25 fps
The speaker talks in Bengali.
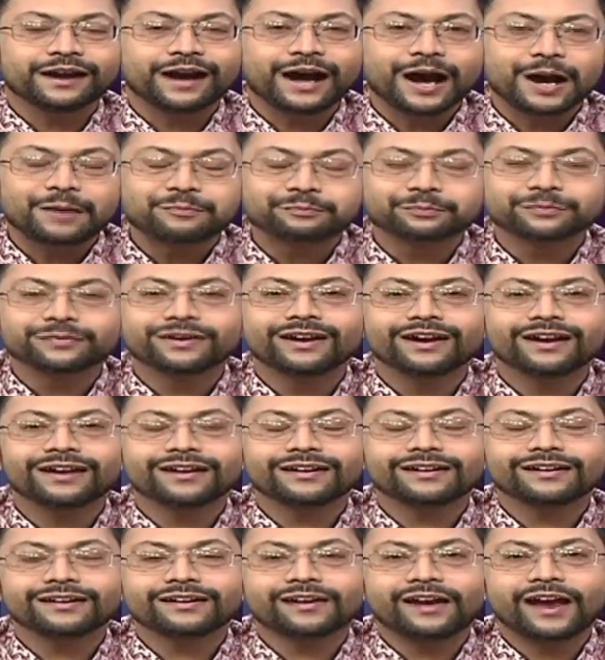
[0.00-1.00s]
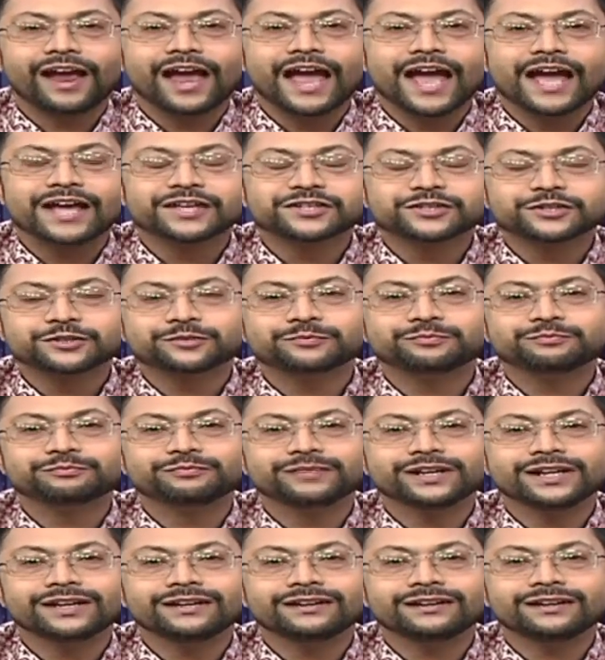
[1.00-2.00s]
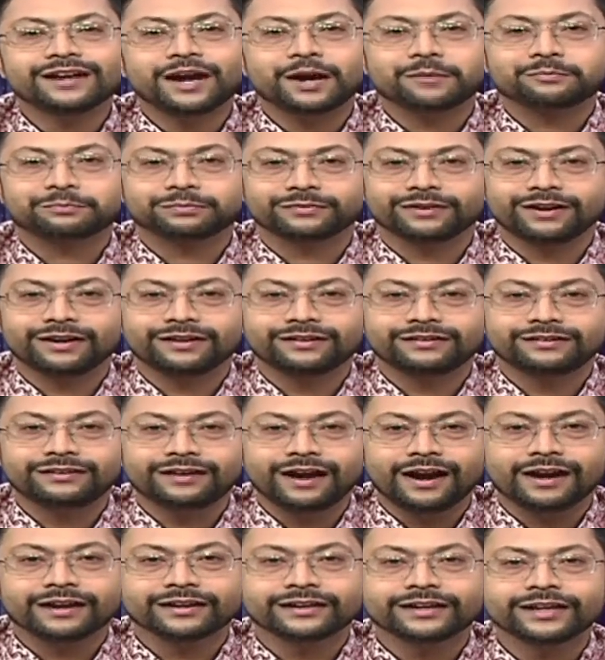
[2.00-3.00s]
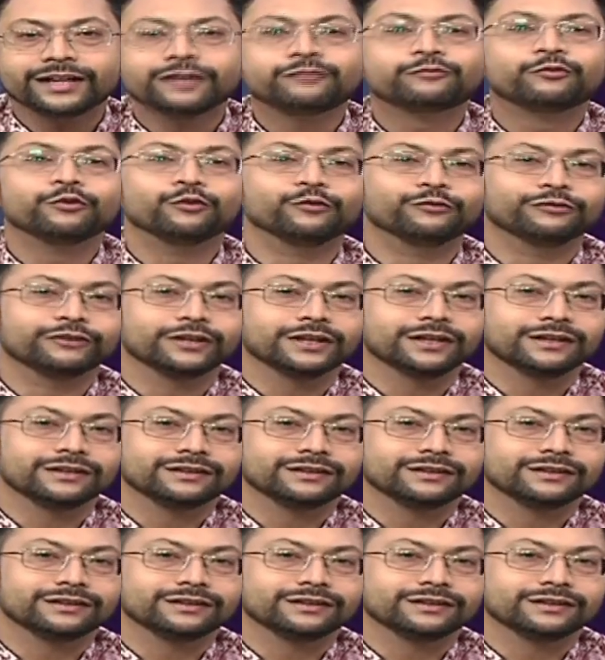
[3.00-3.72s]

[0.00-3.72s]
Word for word: আপনার অ্যাচিভমেন্ট আপনার টার্গেট ফুলফিল